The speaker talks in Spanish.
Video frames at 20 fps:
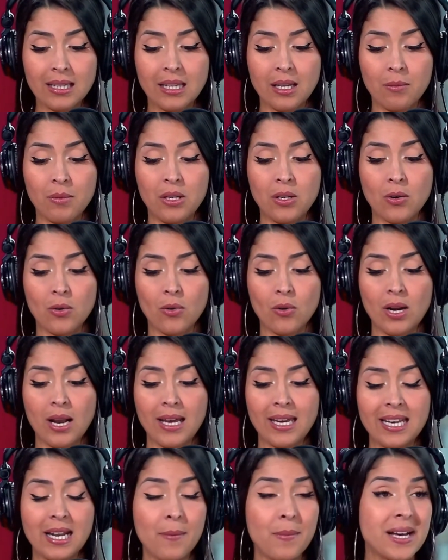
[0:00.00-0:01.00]
terminó con la
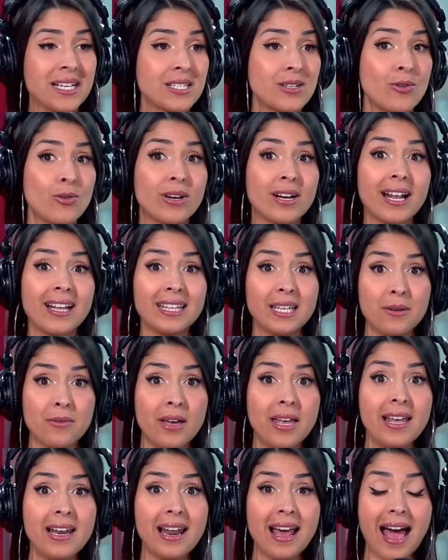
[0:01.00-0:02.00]
gira más lucrativa
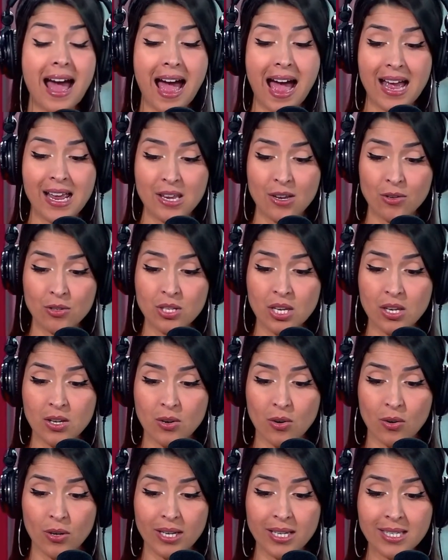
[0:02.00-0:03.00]
del año,
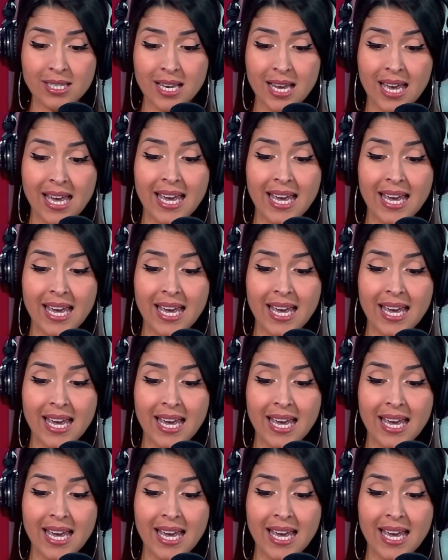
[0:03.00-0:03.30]
señores.